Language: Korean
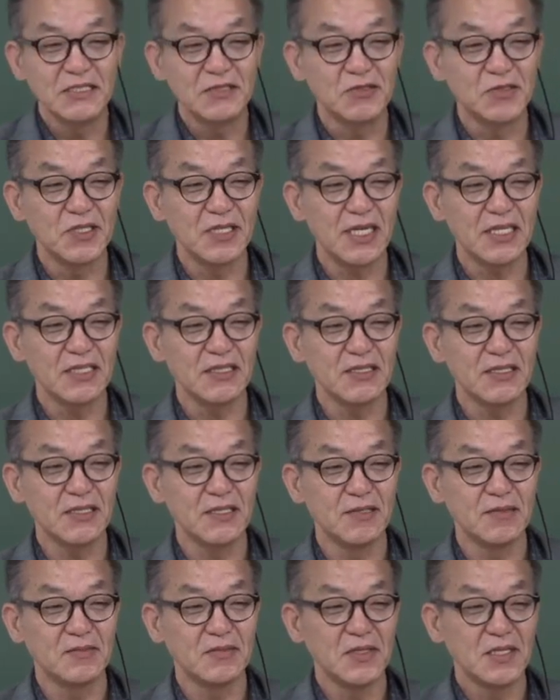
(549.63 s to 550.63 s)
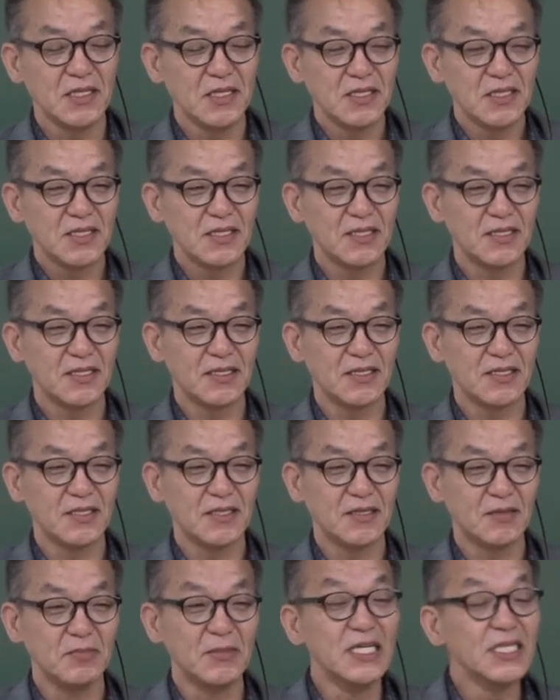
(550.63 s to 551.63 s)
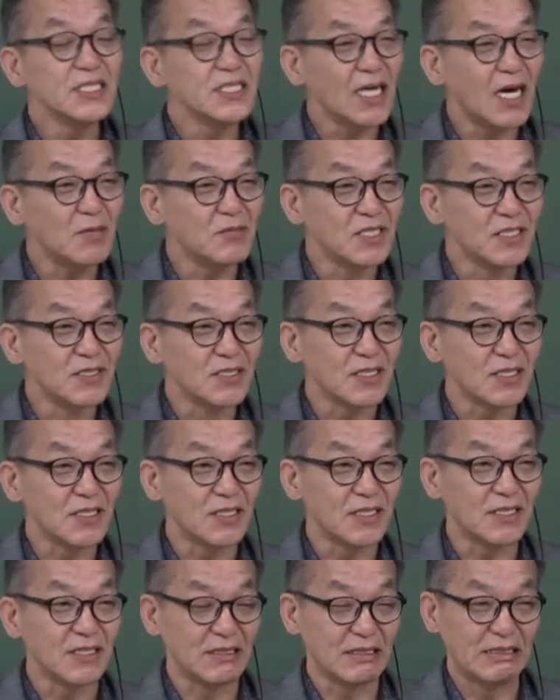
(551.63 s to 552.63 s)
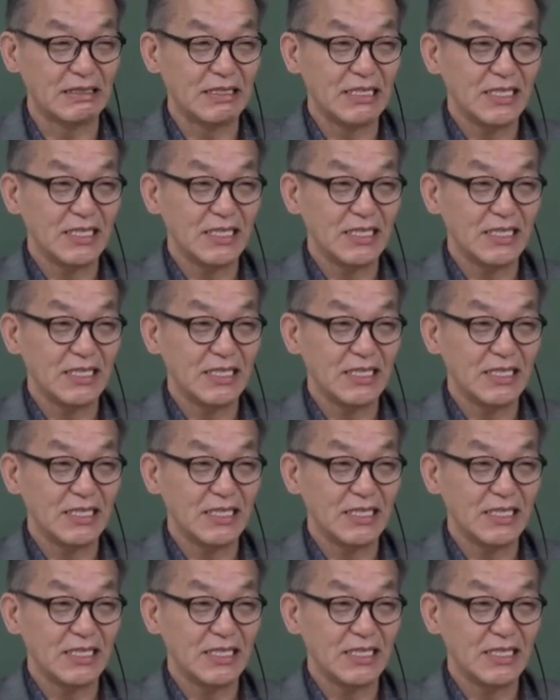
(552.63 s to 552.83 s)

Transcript: 우리가 지금 그 명리하면서